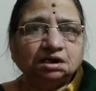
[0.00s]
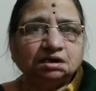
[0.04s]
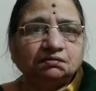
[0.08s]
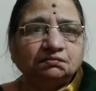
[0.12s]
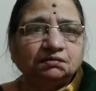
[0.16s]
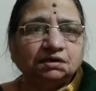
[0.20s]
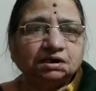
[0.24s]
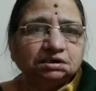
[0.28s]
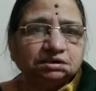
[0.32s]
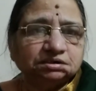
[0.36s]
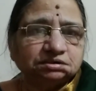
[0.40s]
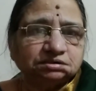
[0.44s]

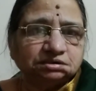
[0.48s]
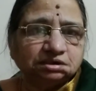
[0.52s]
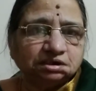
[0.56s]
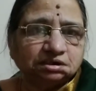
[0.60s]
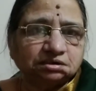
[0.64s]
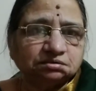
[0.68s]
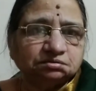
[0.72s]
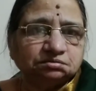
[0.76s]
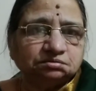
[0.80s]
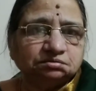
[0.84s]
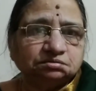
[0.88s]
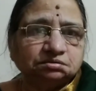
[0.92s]

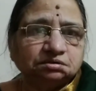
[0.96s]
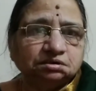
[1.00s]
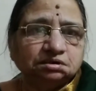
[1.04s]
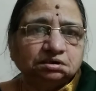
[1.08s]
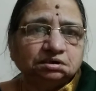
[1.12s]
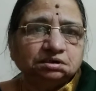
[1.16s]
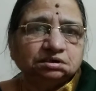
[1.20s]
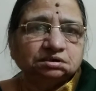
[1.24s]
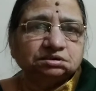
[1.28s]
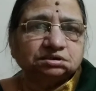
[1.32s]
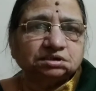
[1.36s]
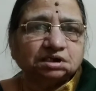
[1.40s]
వాళ్ళిద్దరూ
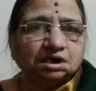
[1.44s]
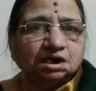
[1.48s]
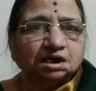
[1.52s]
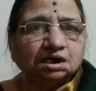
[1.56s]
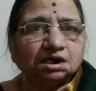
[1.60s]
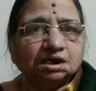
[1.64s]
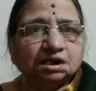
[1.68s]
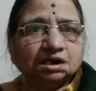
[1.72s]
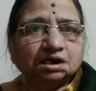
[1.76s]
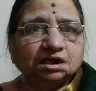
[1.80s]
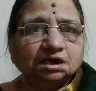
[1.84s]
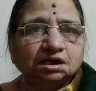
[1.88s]

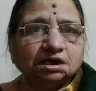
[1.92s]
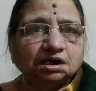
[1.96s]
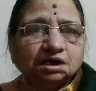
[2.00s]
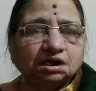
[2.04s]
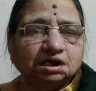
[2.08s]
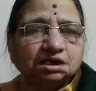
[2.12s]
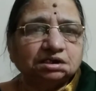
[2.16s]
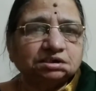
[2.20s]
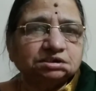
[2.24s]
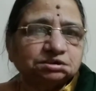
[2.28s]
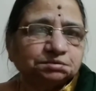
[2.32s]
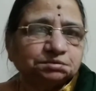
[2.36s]
చాలా
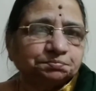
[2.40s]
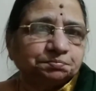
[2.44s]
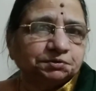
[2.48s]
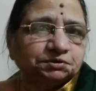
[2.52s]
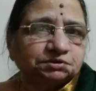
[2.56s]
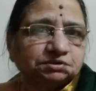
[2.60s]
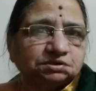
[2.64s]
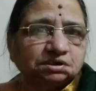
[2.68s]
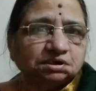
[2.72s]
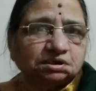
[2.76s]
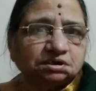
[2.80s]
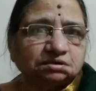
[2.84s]

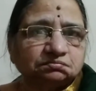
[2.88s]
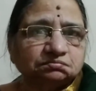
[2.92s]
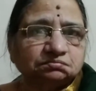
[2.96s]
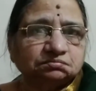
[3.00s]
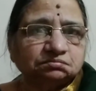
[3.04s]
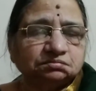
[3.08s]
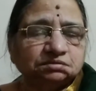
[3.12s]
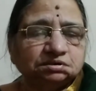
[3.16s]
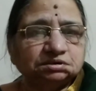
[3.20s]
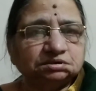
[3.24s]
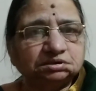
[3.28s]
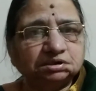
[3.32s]
అలసిపోతారు
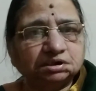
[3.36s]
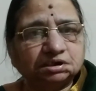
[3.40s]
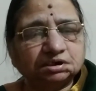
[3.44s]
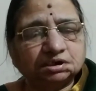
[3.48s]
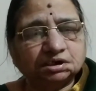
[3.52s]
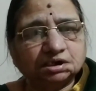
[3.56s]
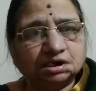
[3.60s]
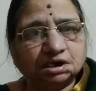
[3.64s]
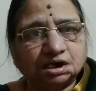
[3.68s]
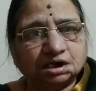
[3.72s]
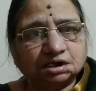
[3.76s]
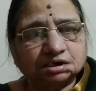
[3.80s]

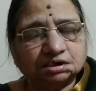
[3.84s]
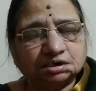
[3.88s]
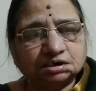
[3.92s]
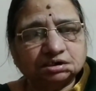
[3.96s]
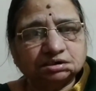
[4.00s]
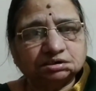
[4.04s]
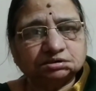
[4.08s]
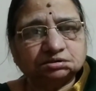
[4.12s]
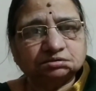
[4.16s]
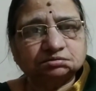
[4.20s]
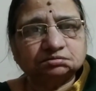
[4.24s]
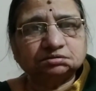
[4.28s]
ఇద్దరికి ఆకలి
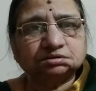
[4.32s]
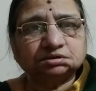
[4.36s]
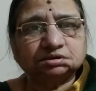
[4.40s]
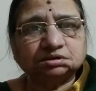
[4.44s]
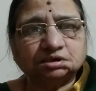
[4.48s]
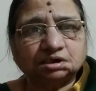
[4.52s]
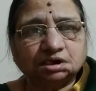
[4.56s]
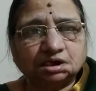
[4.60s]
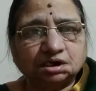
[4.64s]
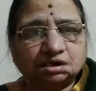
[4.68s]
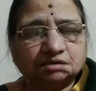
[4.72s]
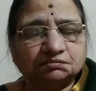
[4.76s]
వేస్తుంది
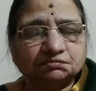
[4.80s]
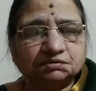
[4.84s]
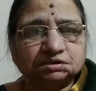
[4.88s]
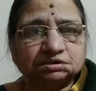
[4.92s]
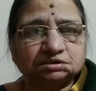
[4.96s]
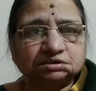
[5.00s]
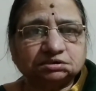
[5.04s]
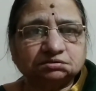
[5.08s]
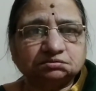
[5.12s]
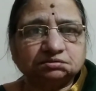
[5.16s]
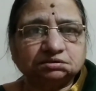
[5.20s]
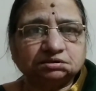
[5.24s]
దాహం
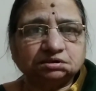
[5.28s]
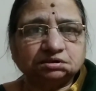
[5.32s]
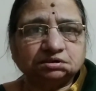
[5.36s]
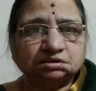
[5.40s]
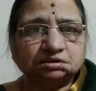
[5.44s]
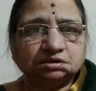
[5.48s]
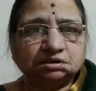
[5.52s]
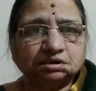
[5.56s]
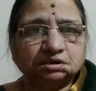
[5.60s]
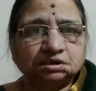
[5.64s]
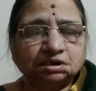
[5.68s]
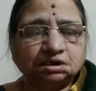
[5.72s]
వేస్తుంది
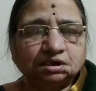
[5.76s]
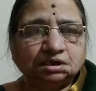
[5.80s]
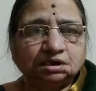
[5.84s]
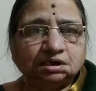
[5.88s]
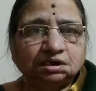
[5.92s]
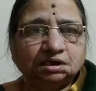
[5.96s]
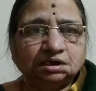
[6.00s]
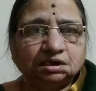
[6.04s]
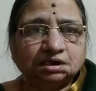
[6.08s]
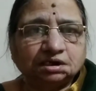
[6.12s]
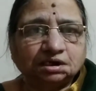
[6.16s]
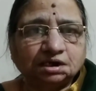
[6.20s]

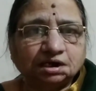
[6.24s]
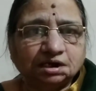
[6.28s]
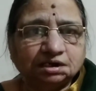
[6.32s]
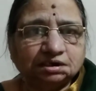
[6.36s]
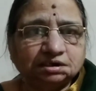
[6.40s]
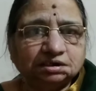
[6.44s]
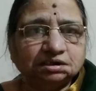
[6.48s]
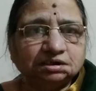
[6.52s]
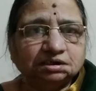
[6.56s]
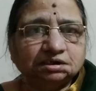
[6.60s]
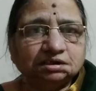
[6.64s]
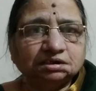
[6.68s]

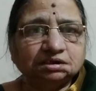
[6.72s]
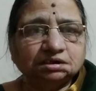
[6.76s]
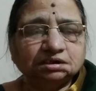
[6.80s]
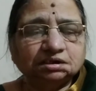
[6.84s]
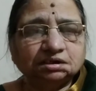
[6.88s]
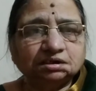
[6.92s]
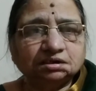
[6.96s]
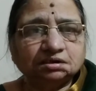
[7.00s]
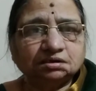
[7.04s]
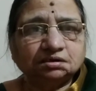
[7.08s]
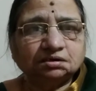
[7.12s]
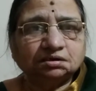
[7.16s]
కానీ
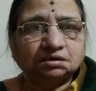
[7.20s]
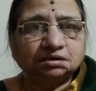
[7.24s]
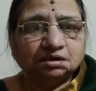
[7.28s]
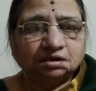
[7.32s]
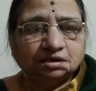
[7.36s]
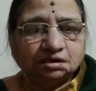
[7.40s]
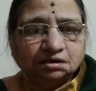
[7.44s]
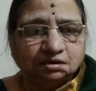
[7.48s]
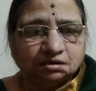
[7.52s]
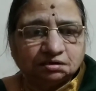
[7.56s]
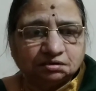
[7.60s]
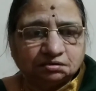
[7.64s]

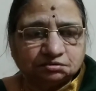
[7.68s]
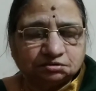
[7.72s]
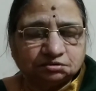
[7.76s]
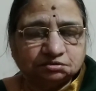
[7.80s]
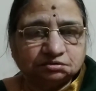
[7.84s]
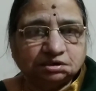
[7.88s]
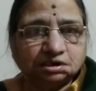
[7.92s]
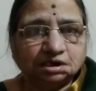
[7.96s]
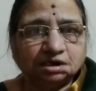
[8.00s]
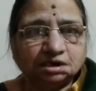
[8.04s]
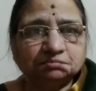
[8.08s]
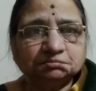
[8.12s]

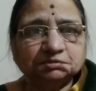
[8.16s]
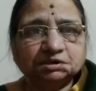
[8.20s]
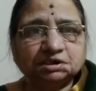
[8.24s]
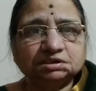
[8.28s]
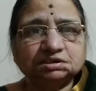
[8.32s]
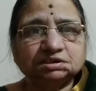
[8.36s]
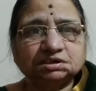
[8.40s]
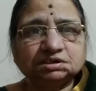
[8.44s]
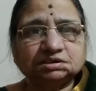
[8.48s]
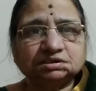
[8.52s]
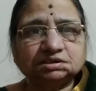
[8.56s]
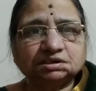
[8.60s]
సుధామ ఏం
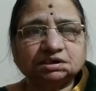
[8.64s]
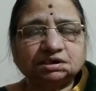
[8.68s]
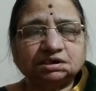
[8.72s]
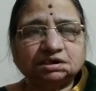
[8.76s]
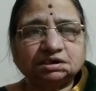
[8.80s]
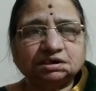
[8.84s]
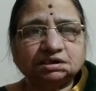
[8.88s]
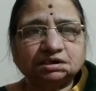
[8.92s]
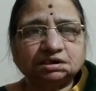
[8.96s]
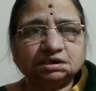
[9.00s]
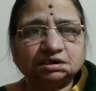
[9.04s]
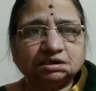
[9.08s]

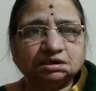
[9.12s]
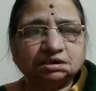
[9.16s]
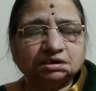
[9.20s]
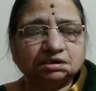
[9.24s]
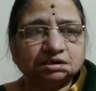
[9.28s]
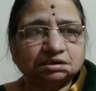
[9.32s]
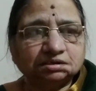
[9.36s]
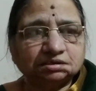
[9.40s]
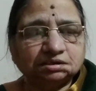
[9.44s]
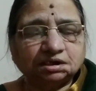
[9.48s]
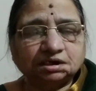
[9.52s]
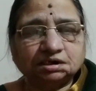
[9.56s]
చేస్తాడంటే
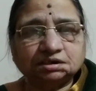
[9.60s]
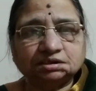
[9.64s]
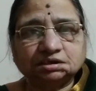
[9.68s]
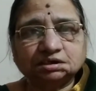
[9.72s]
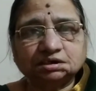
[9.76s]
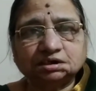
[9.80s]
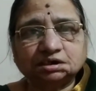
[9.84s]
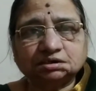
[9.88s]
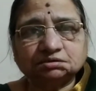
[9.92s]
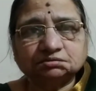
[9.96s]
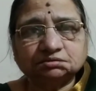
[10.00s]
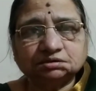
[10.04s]
తన
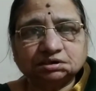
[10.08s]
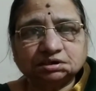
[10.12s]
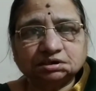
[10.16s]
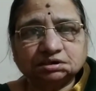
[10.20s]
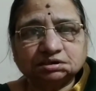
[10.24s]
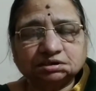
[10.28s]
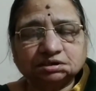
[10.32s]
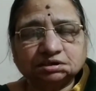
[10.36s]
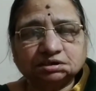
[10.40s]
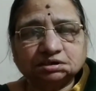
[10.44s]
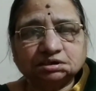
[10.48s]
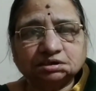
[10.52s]
దగ్గర
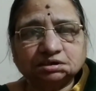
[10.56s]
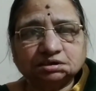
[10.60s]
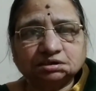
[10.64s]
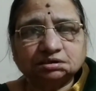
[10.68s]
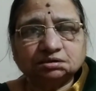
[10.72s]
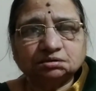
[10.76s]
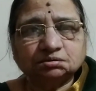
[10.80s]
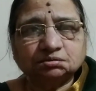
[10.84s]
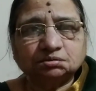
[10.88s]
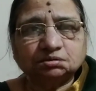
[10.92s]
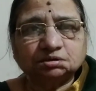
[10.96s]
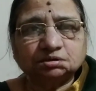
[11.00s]
ఉన్నది
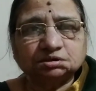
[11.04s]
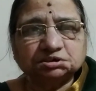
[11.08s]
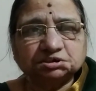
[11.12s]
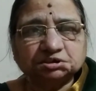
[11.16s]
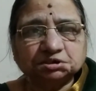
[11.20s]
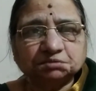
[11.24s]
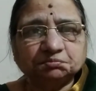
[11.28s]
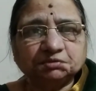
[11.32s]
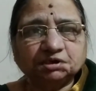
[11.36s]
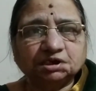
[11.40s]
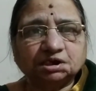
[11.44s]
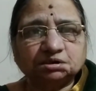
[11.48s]

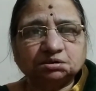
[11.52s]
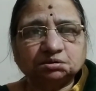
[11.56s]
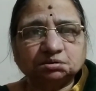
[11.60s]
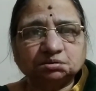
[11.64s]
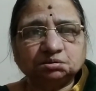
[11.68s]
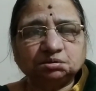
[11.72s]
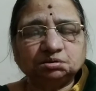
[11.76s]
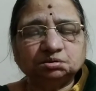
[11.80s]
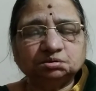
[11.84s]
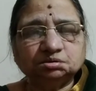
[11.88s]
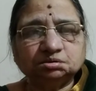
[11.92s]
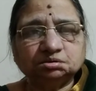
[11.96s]
కొంచెమే
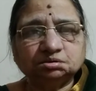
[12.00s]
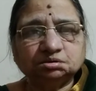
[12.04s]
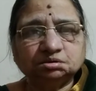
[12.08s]
అటుకులు